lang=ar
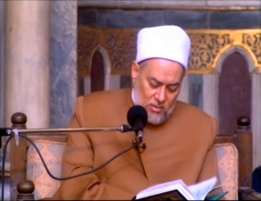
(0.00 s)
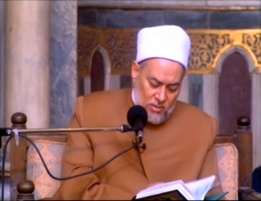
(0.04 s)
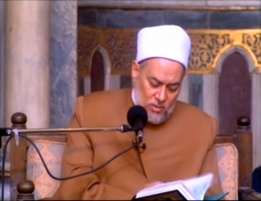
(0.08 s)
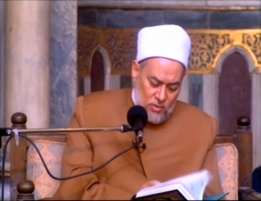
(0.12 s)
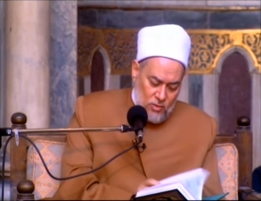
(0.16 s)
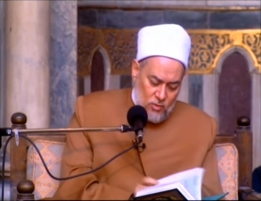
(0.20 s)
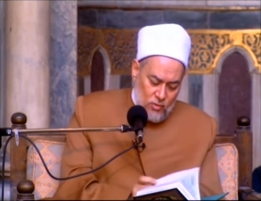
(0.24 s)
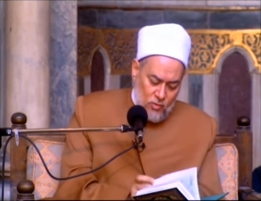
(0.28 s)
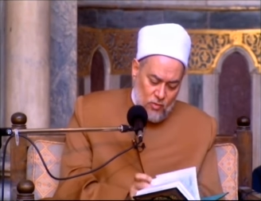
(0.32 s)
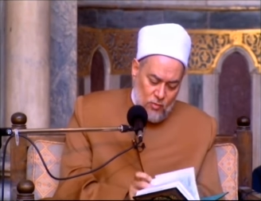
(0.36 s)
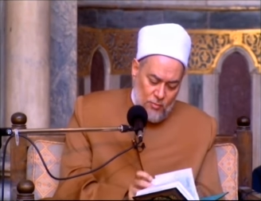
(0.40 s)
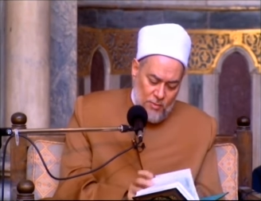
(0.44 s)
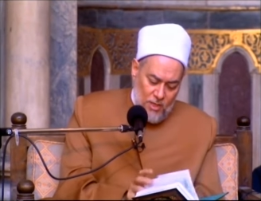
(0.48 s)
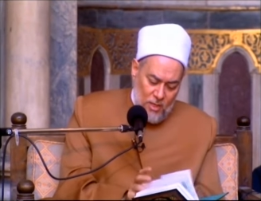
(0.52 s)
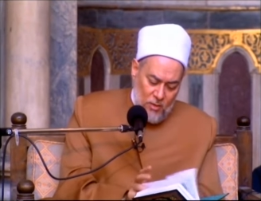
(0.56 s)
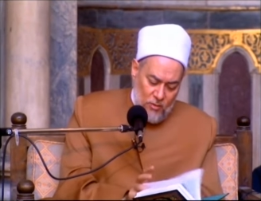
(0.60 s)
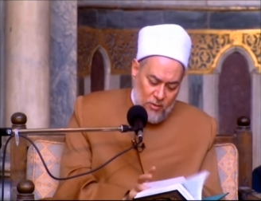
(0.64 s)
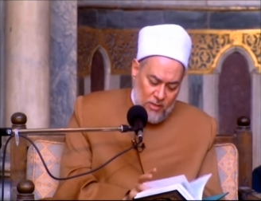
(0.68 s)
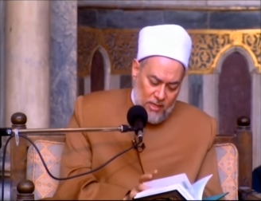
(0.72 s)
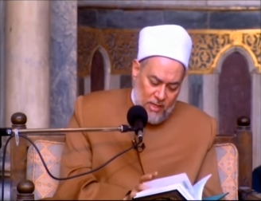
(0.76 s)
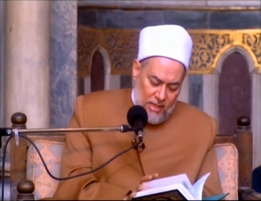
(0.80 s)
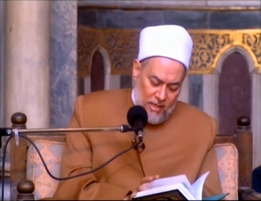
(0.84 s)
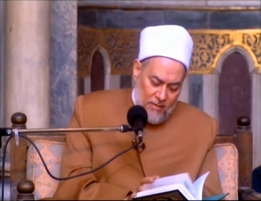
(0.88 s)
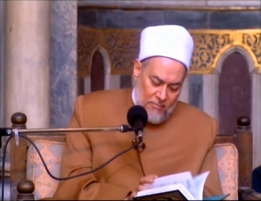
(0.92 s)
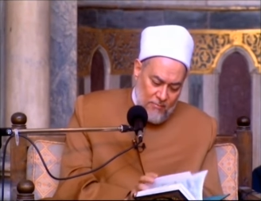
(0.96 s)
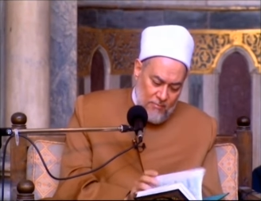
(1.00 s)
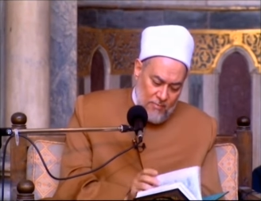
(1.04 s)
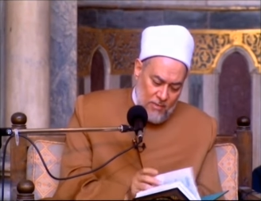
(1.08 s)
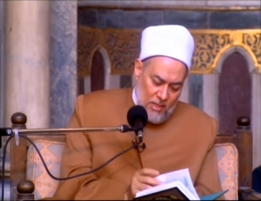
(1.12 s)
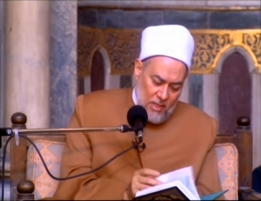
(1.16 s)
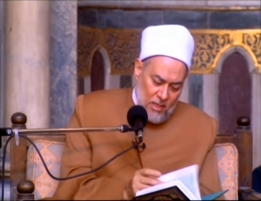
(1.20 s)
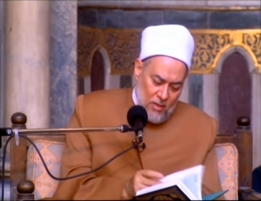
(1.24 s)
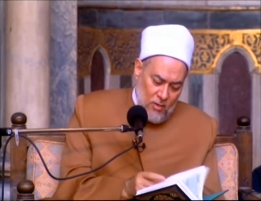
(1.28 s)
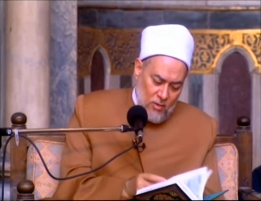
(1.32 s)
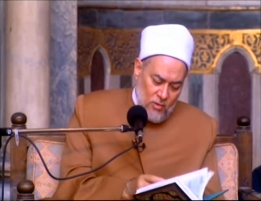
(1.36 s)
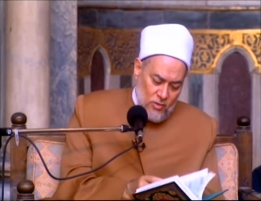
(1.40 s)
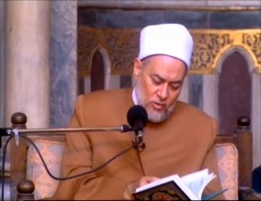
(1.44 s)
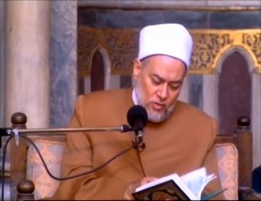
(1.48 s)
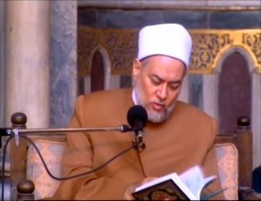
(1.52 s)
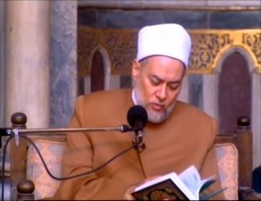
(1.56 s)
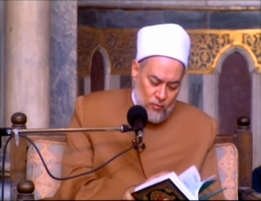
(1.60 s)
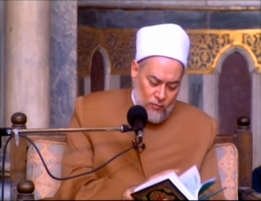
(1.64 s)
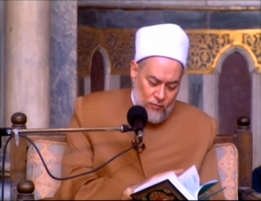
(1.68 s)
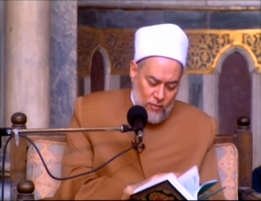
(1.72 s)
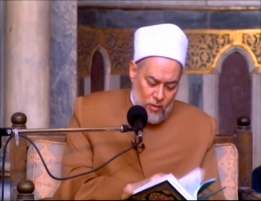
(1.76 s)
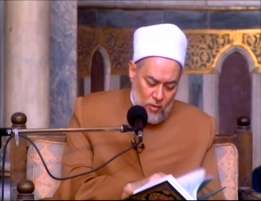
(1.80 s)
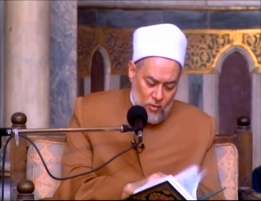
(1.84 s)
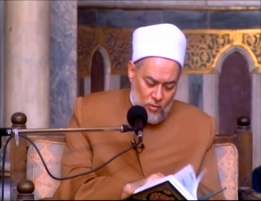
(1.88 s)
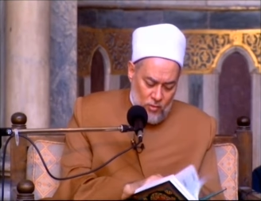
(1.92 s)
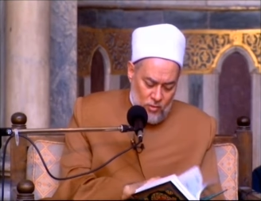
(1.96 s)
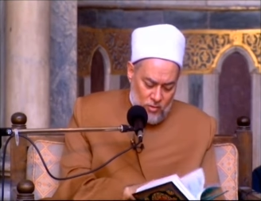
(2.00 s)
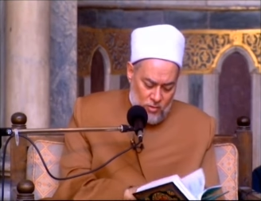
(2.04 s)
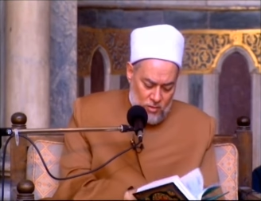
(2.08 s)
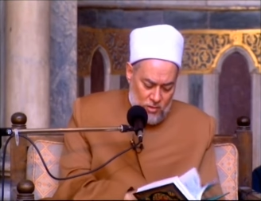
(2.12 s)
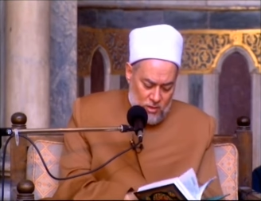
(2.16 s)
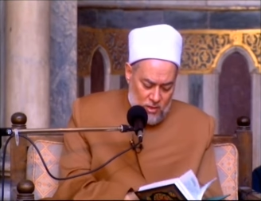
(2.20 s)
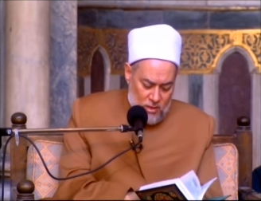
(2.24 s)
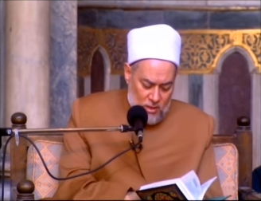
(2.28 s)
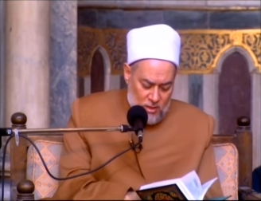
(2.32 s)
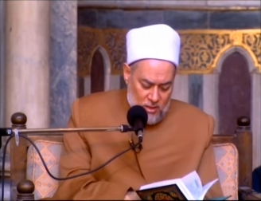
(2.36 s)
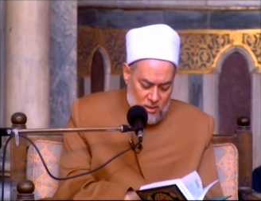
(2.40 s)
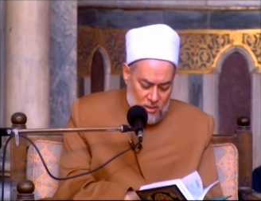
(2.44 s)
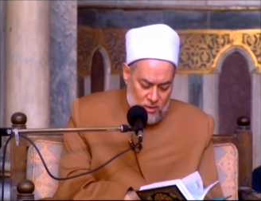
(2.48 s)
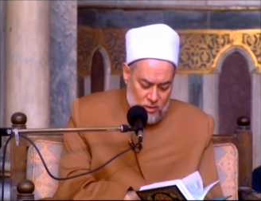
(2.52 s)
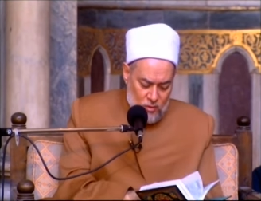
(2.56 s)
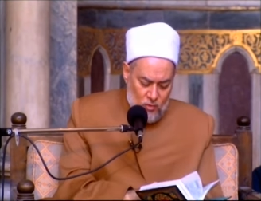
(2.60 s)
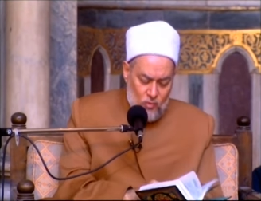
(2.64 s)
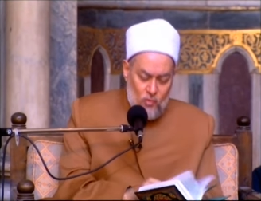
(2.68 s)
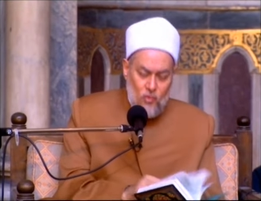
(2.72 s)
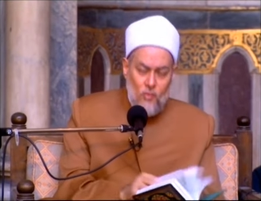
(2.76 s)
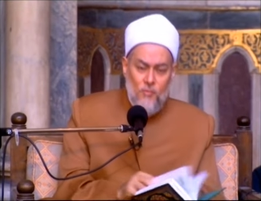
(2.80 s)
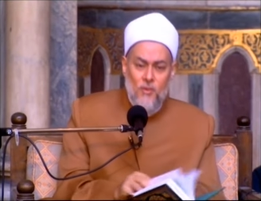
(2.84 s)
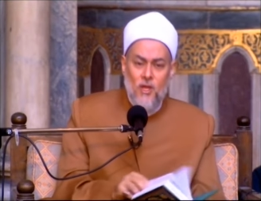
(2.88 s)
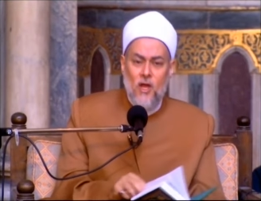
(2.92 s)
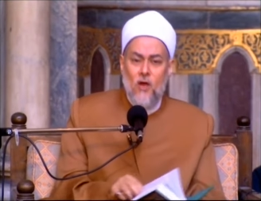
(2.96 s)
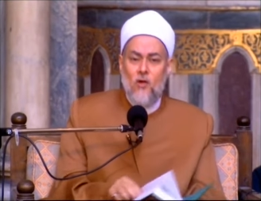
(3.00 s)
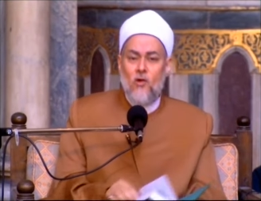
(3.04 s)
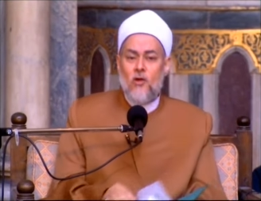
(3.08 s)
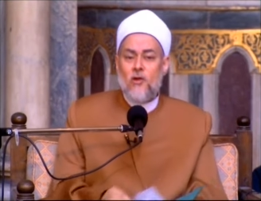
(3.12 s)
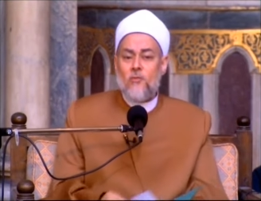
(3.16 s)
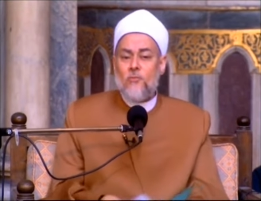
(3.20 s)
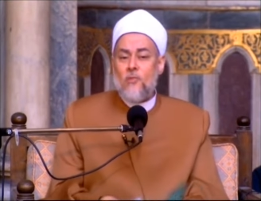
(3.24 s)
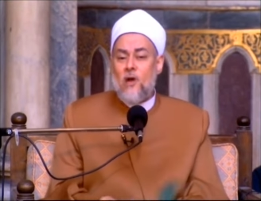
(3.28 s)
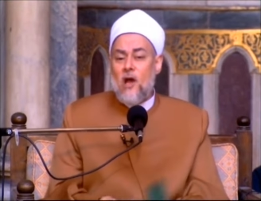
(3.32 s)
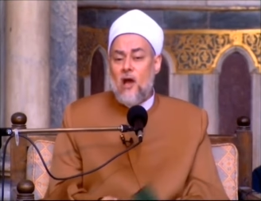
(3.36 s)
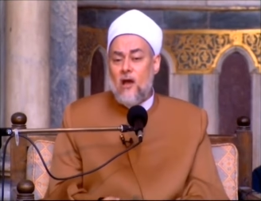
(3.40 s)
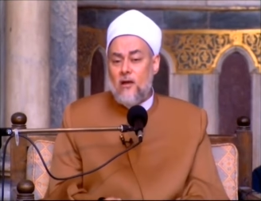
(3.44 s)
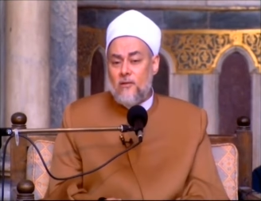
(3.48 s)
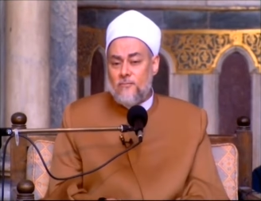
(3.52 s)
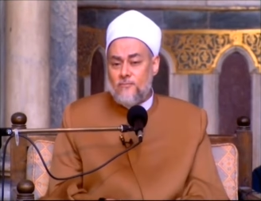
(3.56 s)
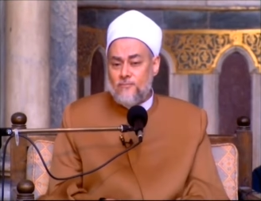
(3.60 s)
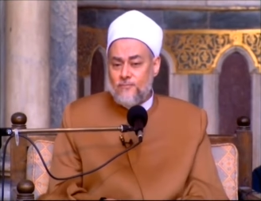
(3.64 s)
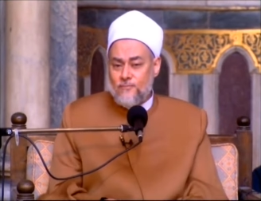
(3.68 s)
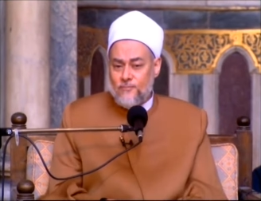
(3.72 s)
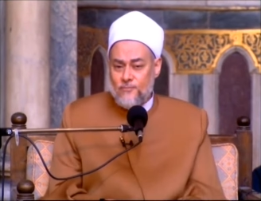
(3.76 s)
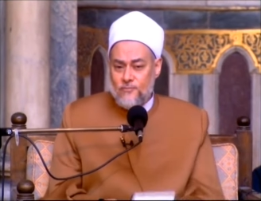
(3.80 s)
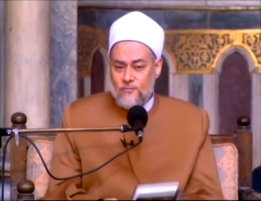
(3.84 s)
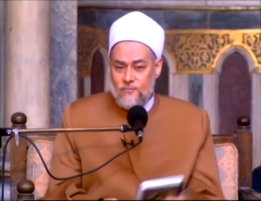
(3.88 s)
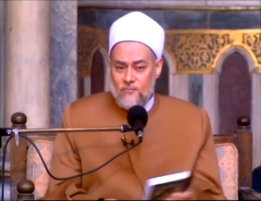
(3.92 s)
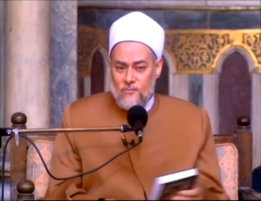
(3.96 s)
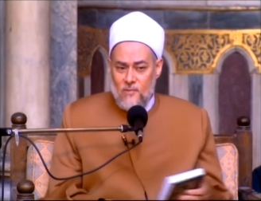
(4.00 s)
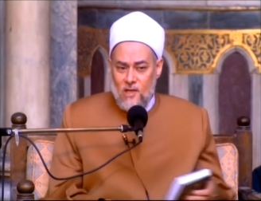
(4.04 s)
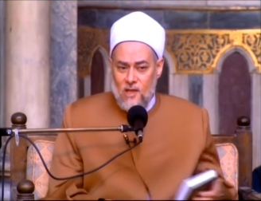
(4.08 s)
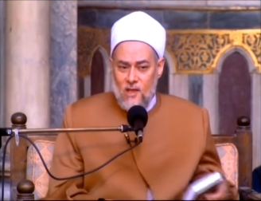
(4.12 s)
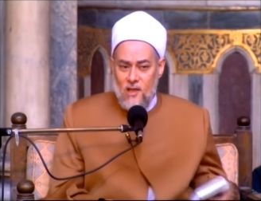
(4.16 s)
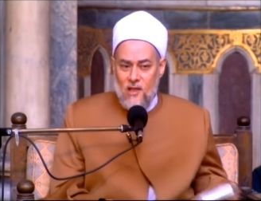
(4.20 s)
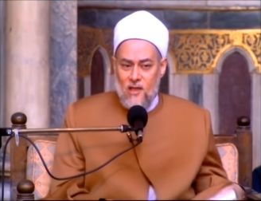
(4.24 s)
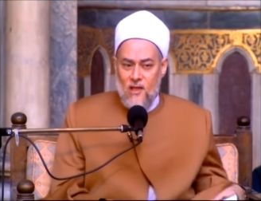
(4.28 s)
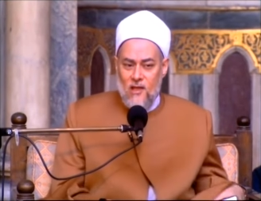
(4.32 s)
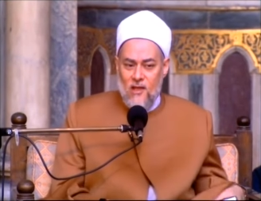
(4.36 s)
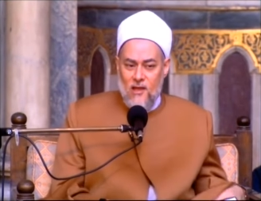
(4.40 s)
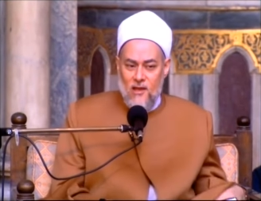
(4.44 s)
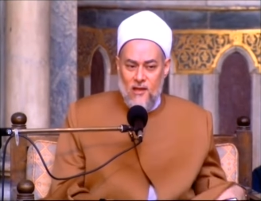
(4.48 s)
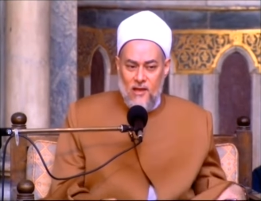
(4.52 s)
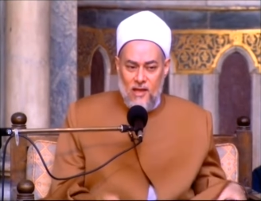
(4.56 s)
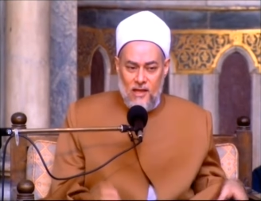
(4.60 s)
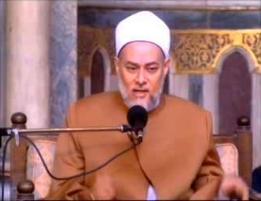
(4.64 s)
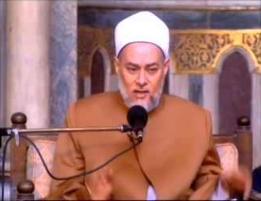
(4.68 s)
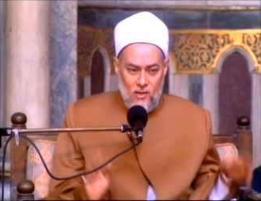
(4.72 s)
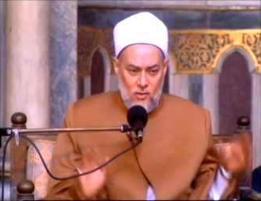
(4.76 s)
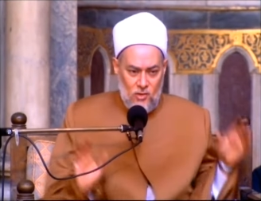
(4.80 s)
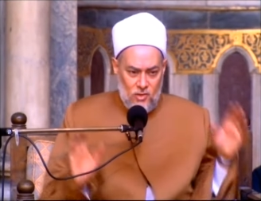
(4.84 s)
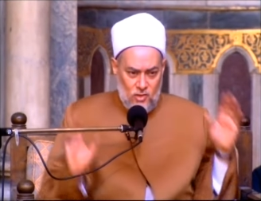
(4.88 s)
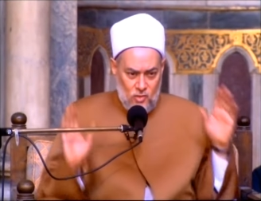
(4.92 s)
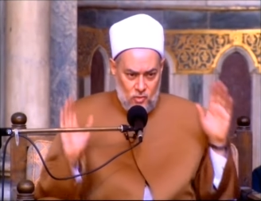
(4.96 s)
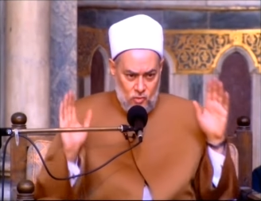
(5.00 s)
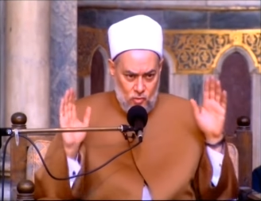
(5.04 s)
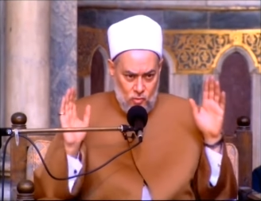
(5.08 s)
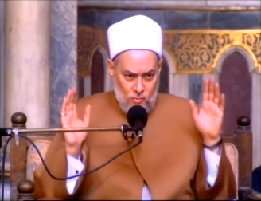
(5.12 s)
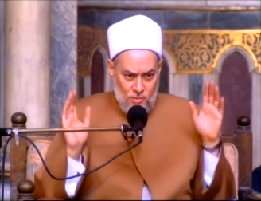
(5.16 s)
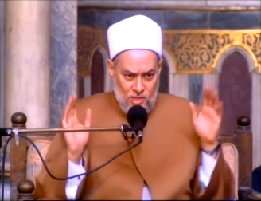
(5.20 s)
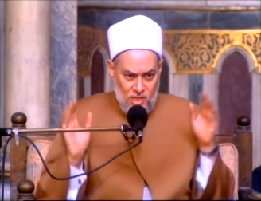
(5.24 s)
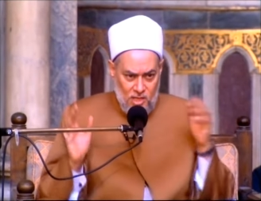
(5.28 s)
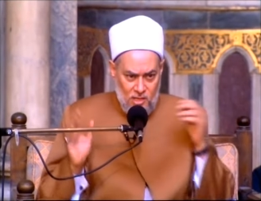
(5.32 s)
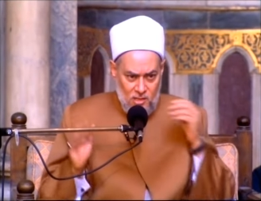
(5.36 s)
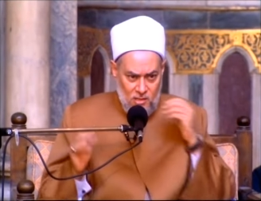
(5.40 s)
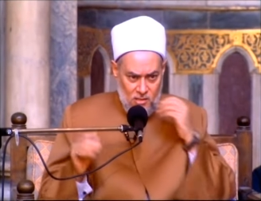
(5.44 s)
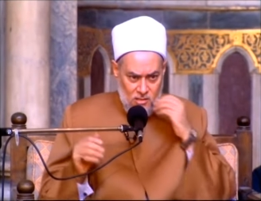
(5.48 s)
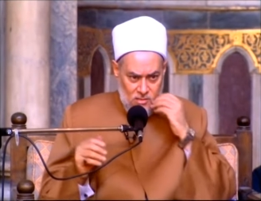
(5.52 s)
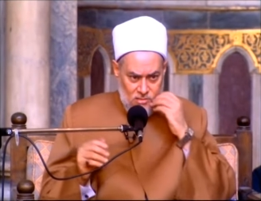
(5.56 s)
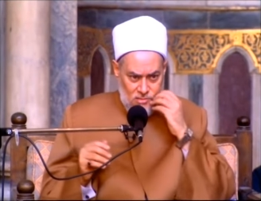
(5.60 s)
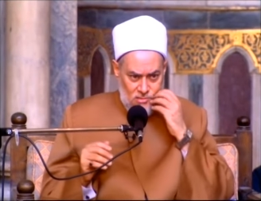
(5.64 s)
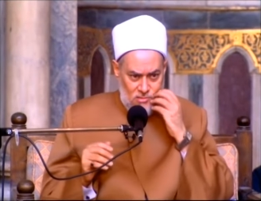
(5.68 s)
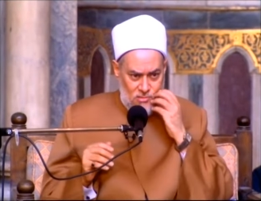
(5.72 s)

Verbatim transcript: 600 وكام اهو نشوف اهو 604 لكن هو 600